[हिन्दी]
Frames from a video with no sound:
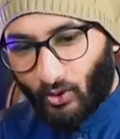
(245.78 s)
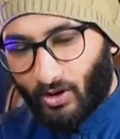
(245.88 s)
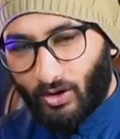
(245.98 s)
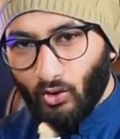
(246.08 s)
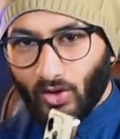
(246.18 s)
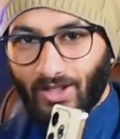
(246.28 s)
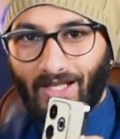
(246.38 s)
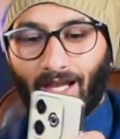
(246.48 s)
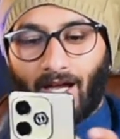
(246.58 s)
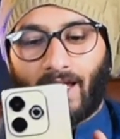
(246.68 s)
और लुक
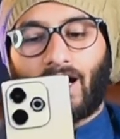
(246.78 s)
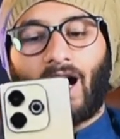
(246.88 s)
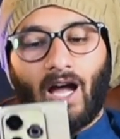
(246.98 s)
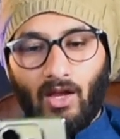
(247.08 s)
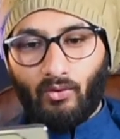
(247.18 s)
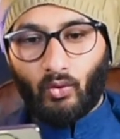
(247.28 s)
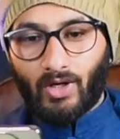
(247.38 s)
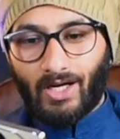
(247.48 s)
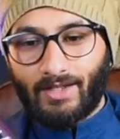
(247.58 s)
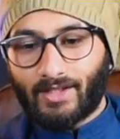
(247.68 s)
लाइक आई
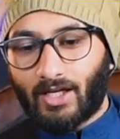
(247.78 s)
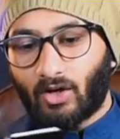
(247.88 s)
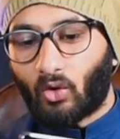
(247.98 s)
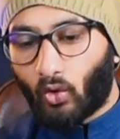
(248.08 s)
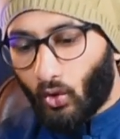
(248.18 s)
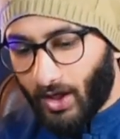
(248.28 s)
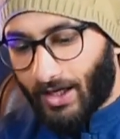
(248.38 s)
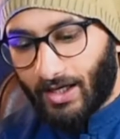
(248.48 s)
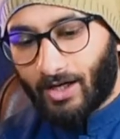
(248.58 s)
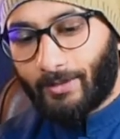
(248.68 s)
फ़ोन का डिज़ाइन है गोल्ड
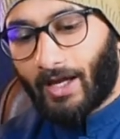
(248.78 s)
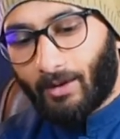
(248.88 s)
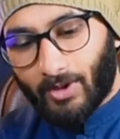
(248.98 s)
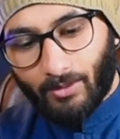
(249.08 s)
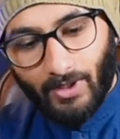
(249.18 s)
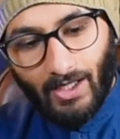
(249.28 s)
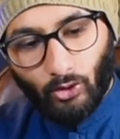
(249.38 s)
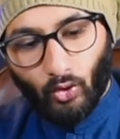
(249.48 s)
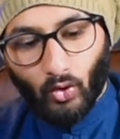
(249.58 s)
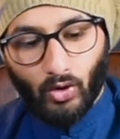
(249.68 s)
कलर में है मतलब कि
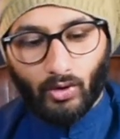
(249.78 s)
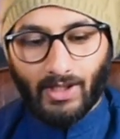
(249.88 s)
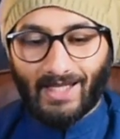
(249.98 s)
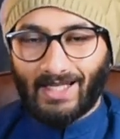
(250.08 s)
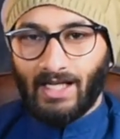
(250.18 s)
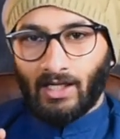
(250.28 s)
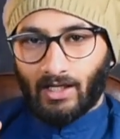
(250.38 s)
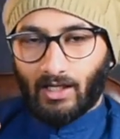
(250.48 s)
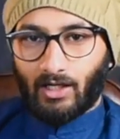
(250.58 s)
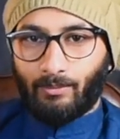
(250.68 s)
एक तो गोल्ड होता है
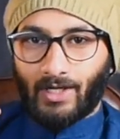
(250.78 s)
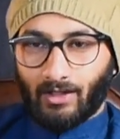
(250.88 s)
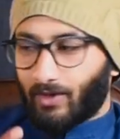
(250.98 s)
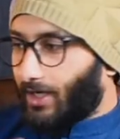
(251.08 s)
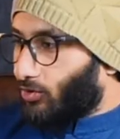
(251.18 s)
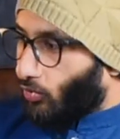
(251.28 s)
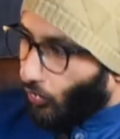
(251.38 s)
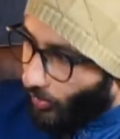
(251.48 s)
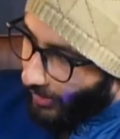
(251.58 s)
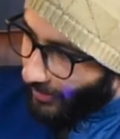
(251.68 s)
आ, मेरी वाला जो
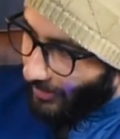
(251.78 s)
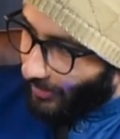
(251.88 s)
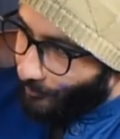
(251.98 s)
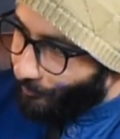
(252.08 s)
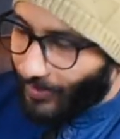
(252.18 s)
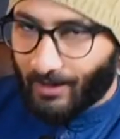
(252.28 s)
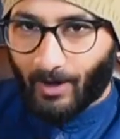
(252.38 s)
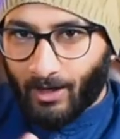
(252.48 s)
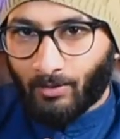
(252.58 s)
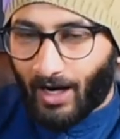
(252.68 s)
गोल्ड है ना ये
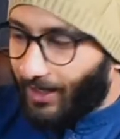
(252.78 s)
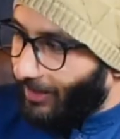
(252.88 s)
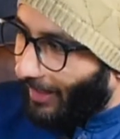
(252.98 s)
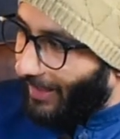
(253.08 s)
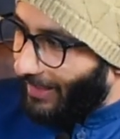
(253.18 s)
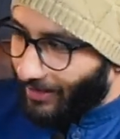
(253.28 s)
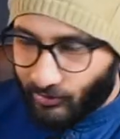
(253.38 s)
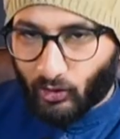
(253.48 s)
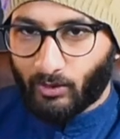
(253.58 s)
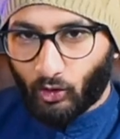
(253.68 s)
बाहर माल्टी है लेकिन
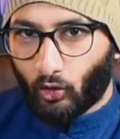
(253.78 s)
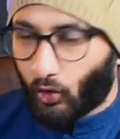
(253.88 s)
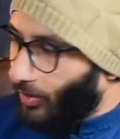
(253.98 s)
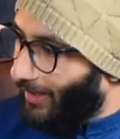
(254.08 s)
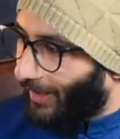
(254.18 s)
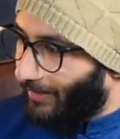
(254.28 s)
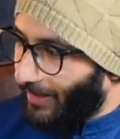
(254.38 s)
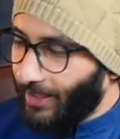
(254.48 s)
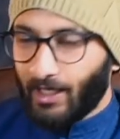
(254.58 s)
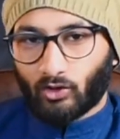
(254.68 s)
इसको भी लोग गोल्ड ही कहते
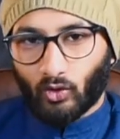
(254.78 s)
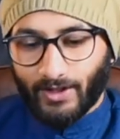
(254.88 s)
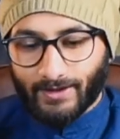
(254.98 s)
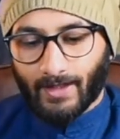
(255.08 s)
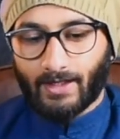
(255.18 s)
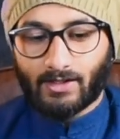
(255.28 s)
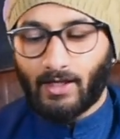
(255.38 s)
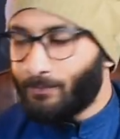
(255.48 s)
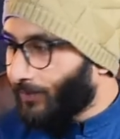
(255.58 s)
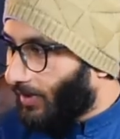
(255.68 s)
हैं तो इस तरह
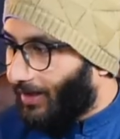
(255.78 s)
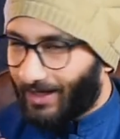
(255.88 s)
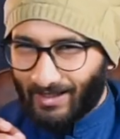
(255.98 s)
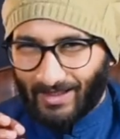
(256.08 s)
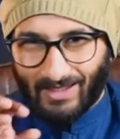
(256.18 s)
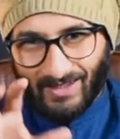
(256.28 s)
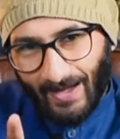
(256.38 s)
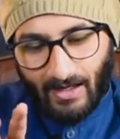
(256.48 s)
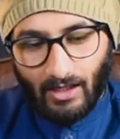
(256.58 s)
से डार्क